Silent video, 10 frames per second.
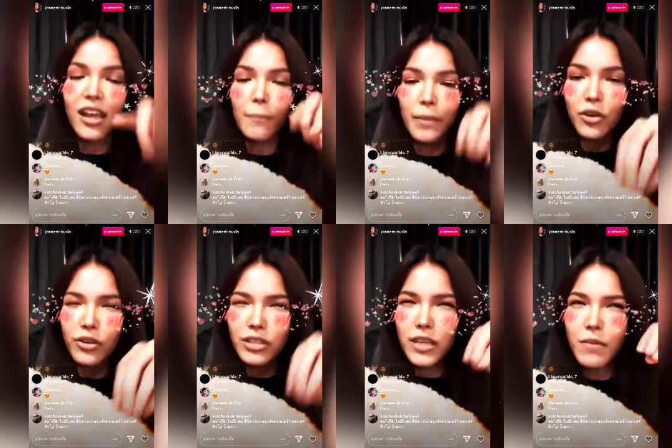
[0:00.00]
นคนที่เห
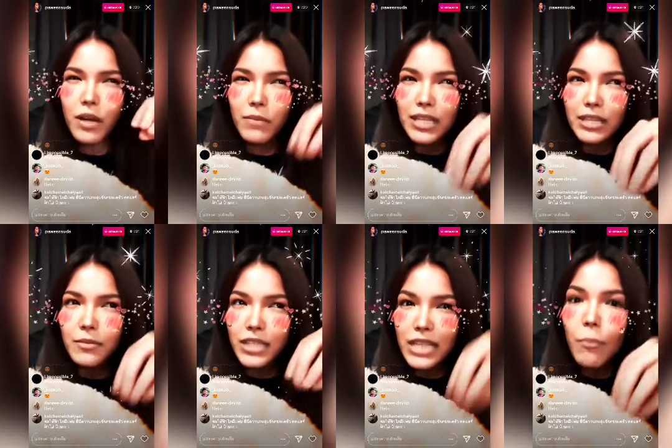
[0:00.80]
มือนมี
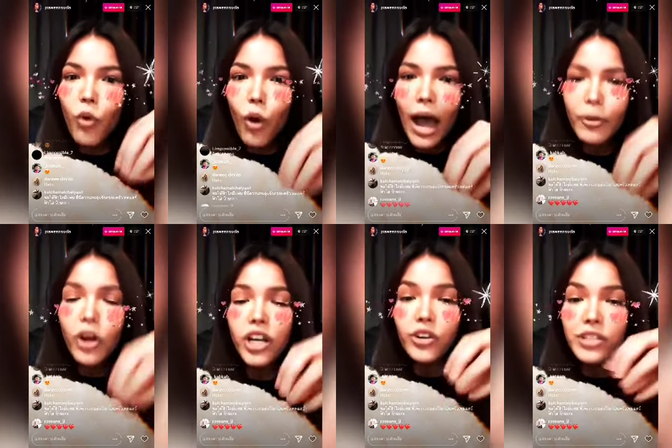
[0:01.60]
จำความก็คือคน
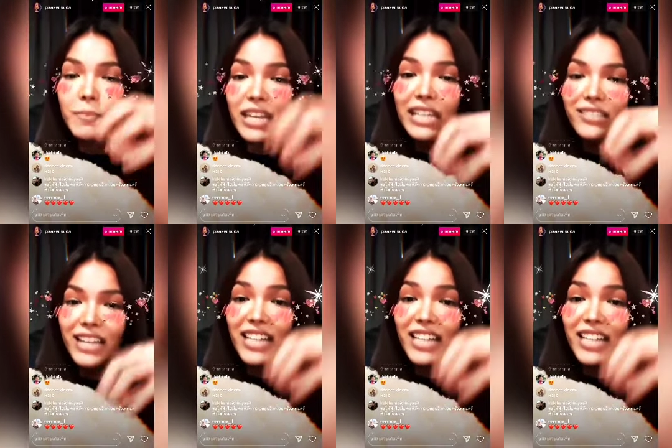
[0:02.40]
ที่เป็นอินทัชที่